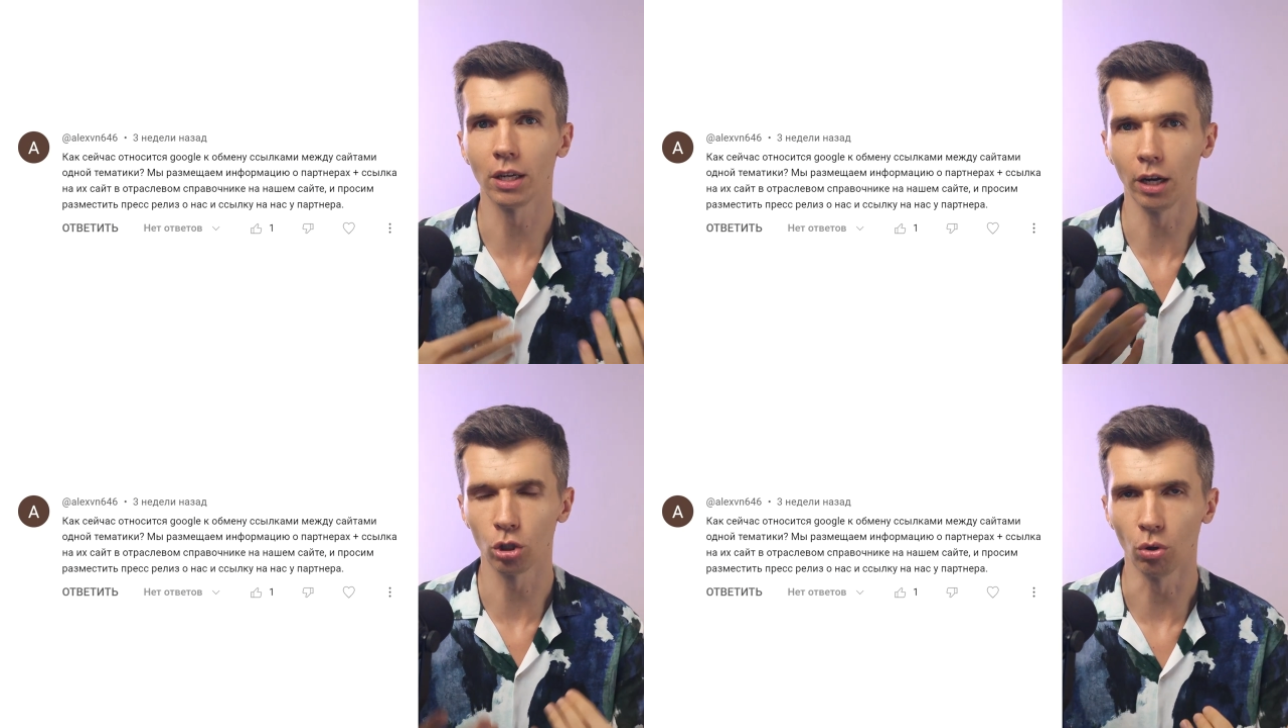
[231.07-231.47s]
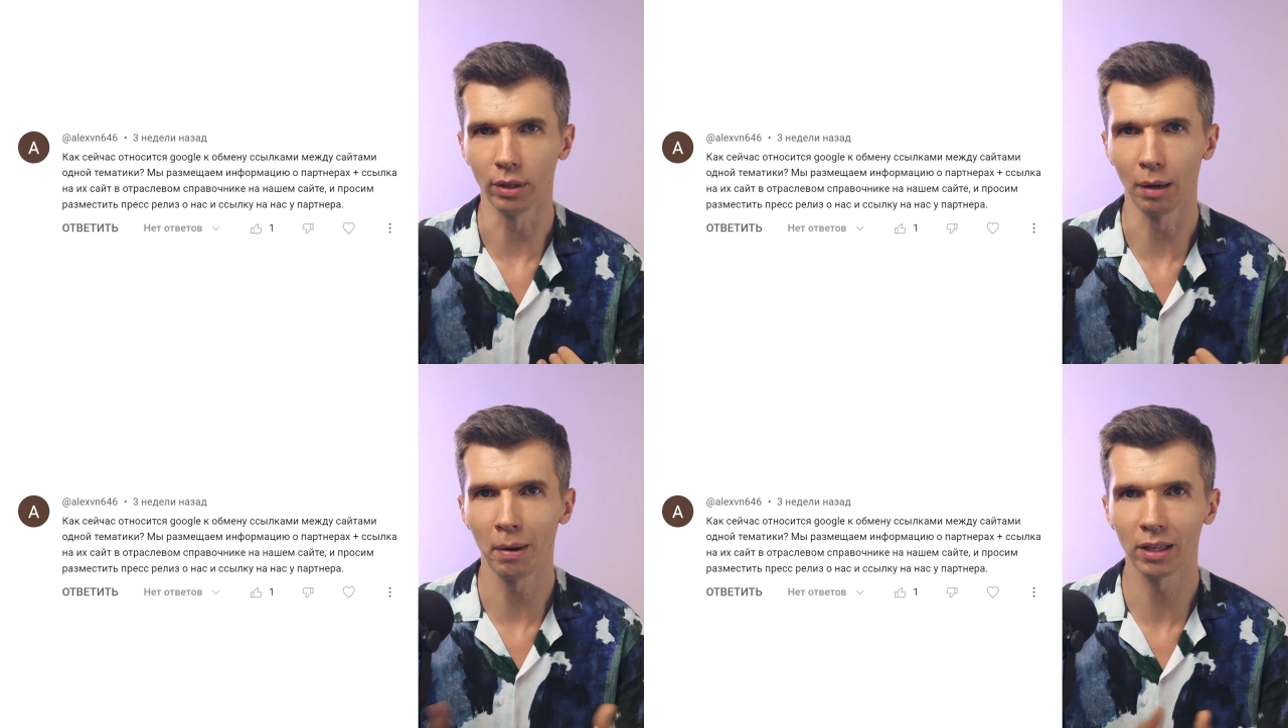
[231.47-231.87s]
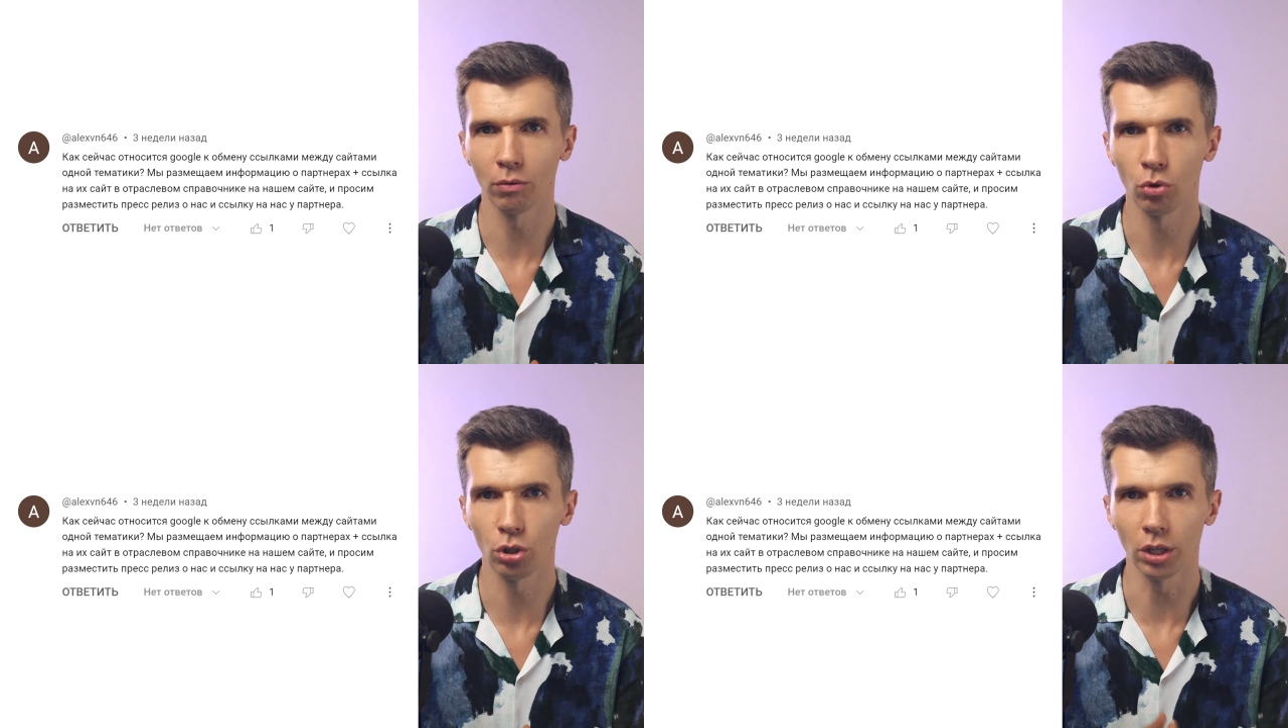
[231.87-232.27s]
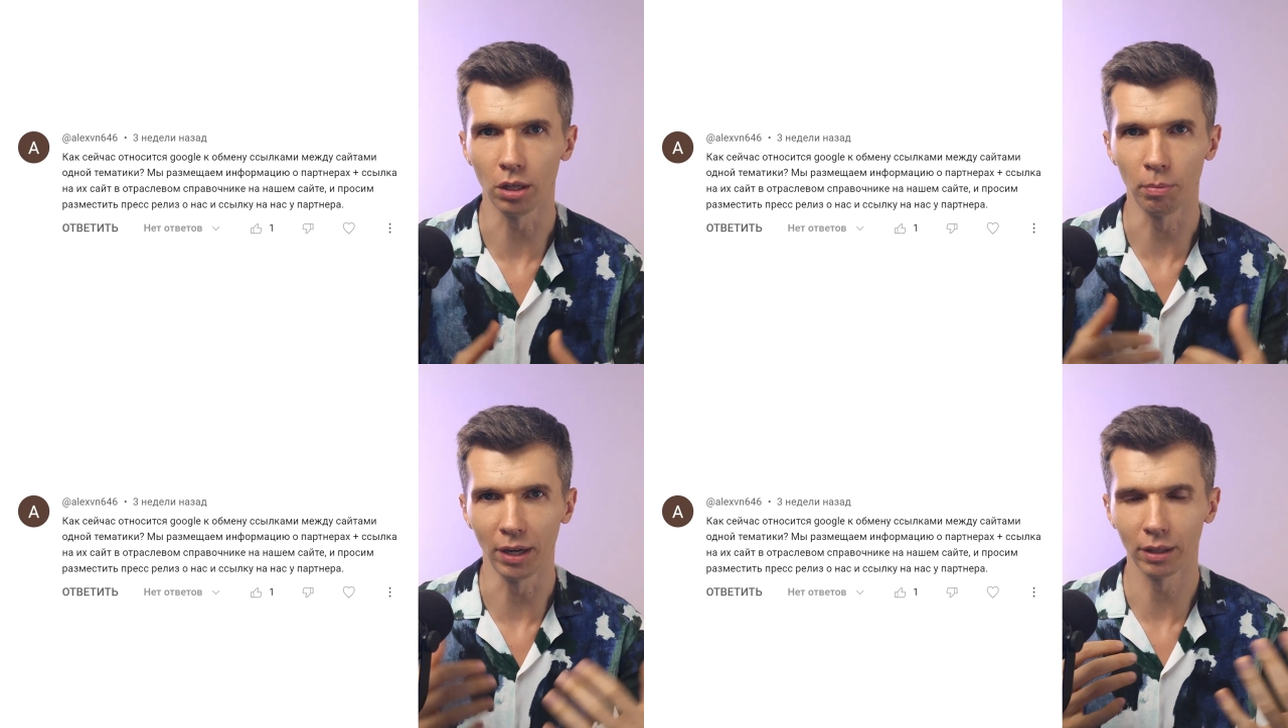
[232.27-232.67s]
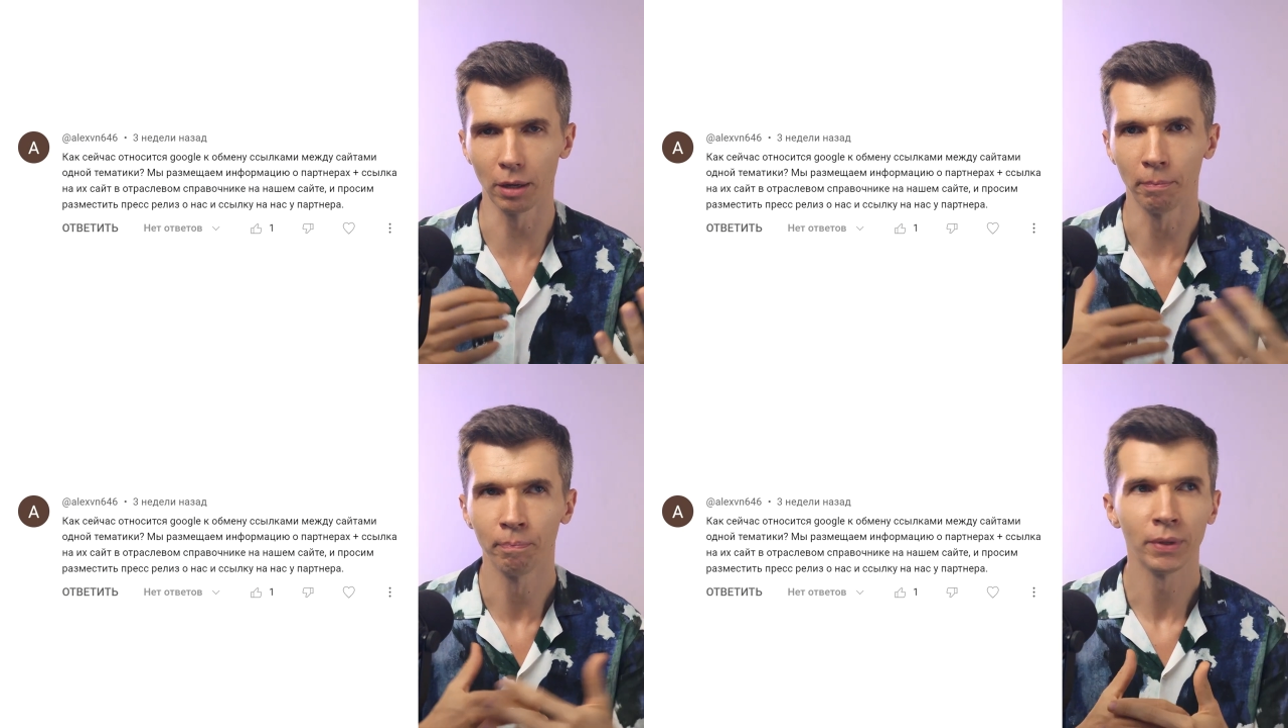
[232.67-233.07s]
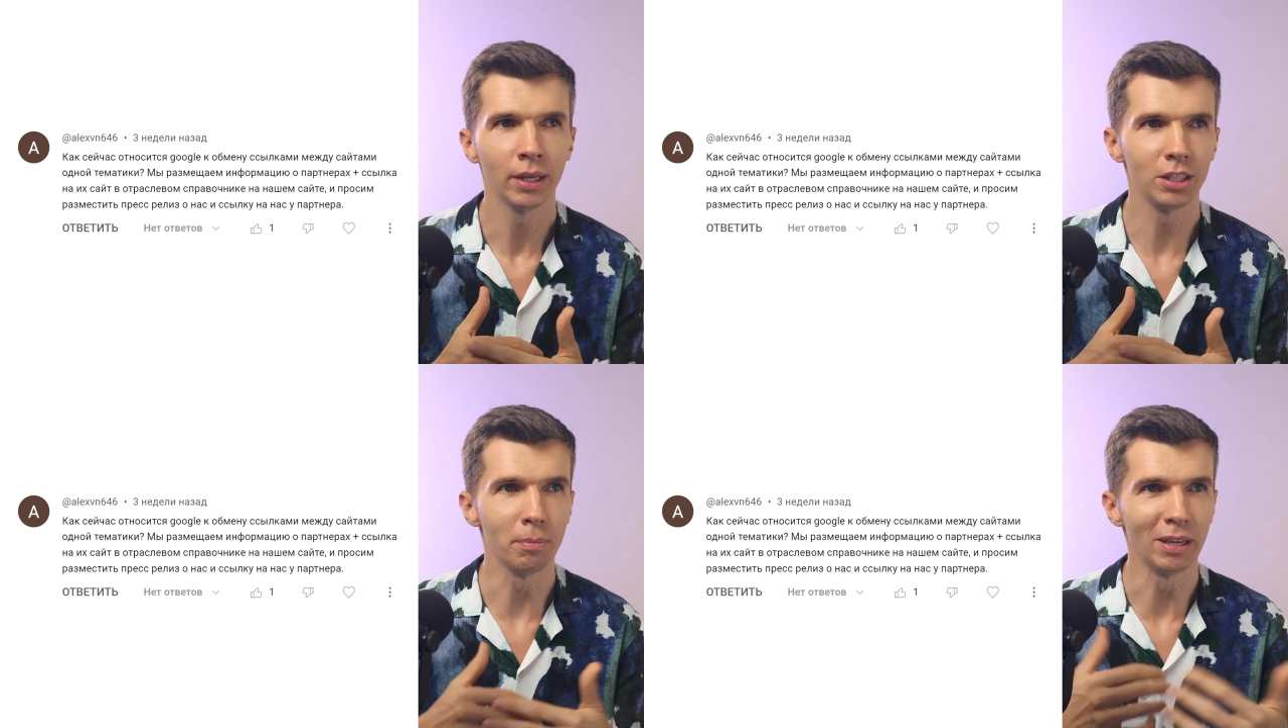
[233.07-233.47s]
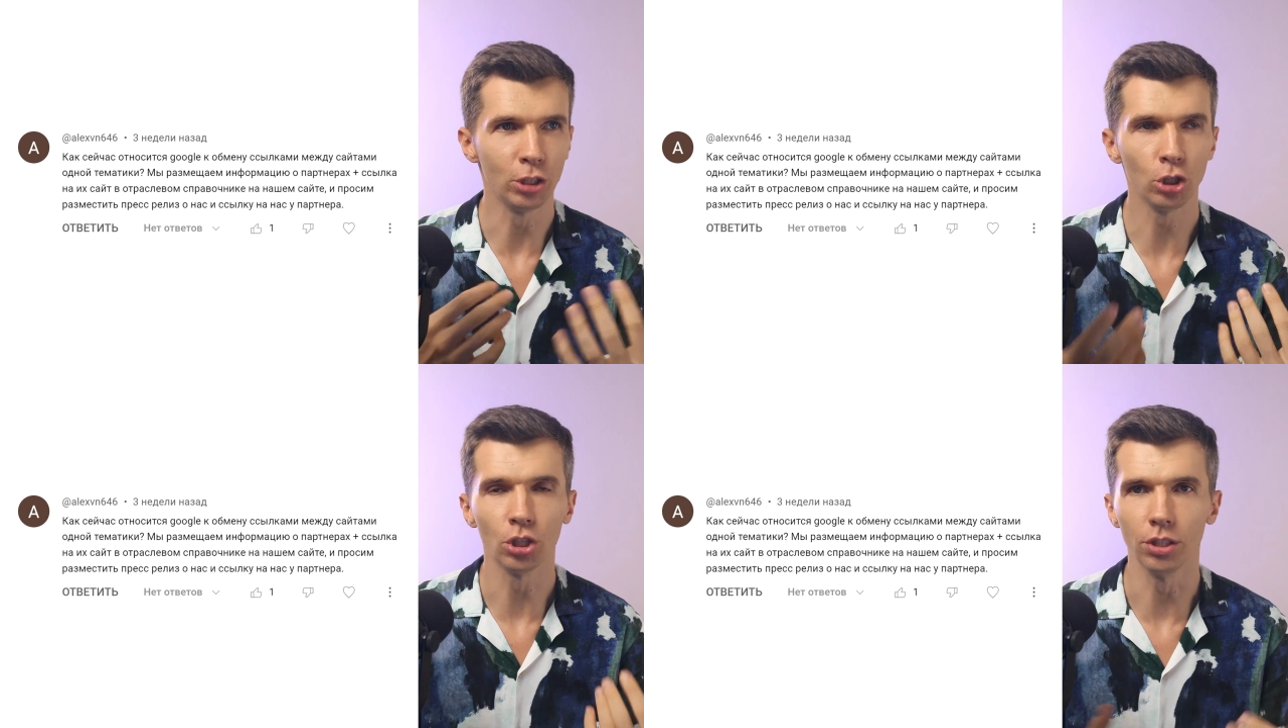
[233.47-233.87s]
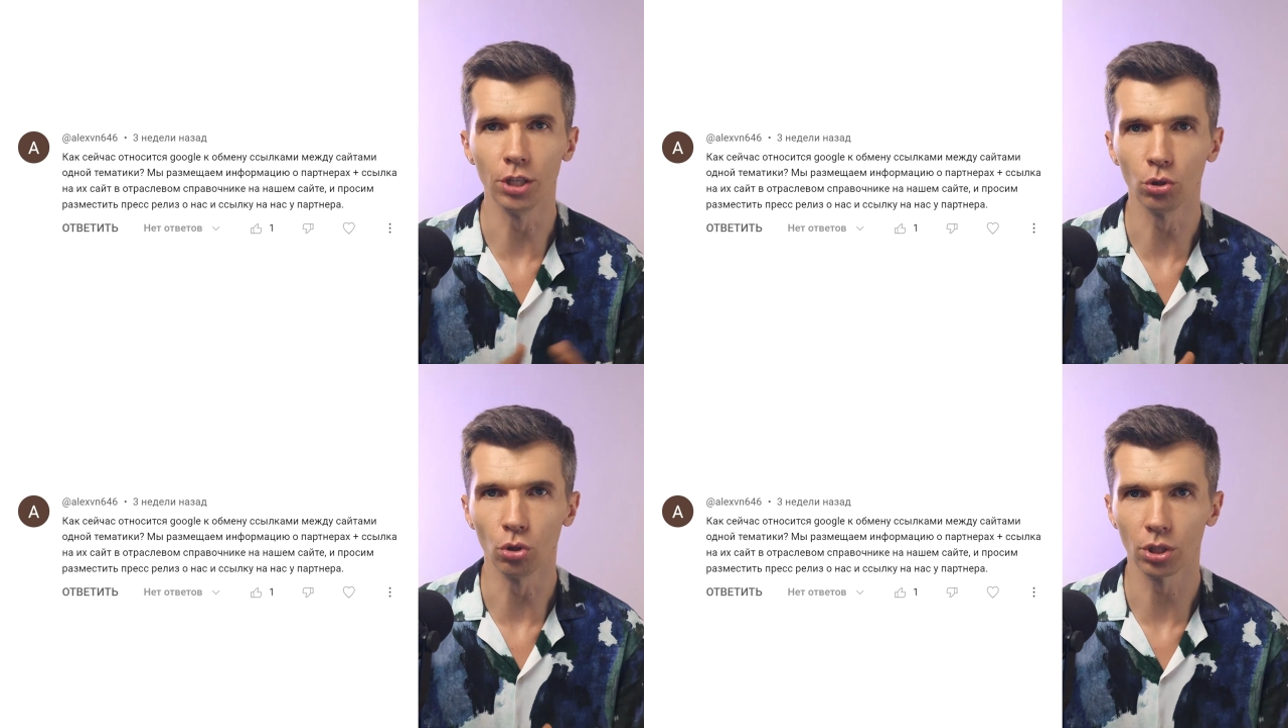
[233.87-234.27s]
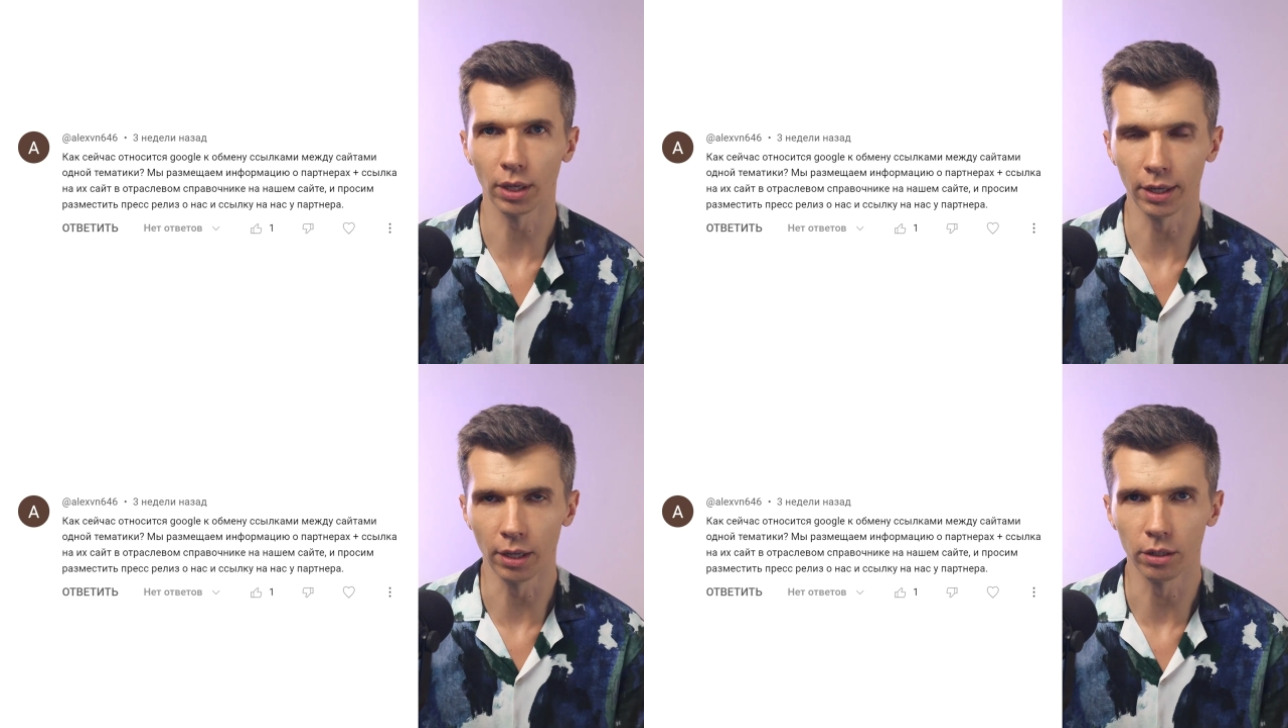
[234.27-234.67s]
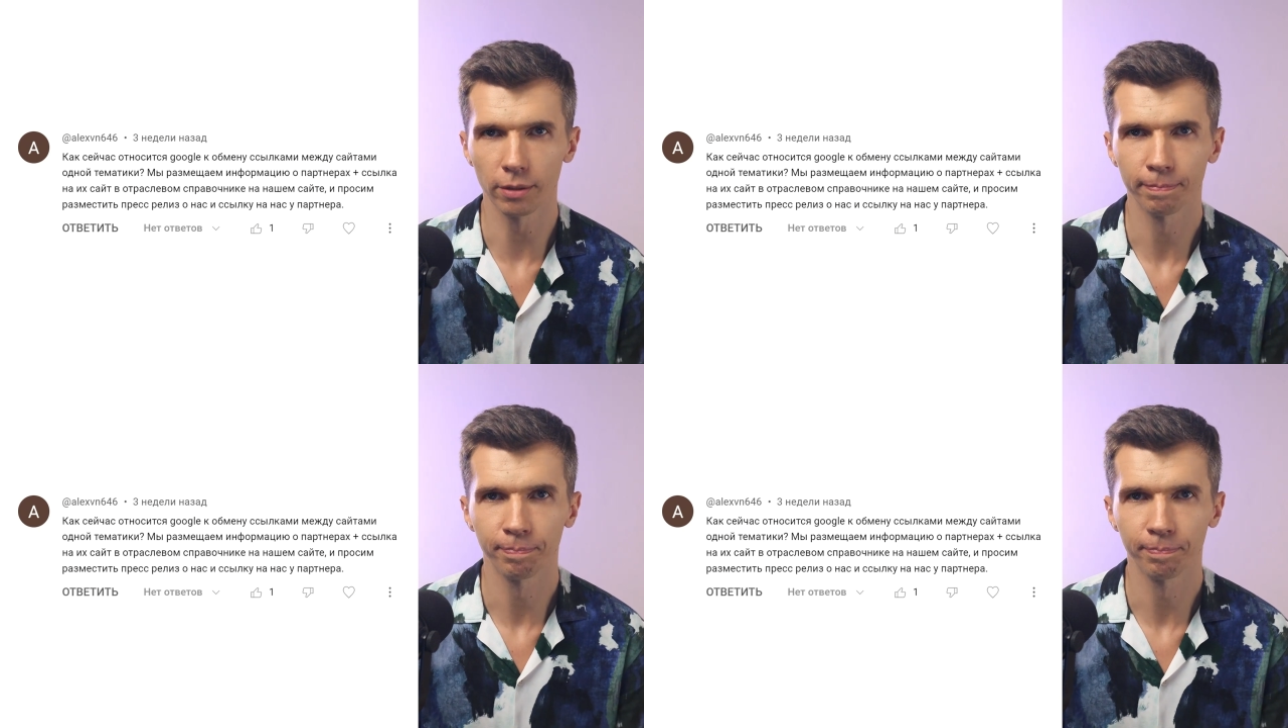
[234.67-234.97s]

хорошо отрабатывающая, и при этом тематичность здесь тоже сохраняется.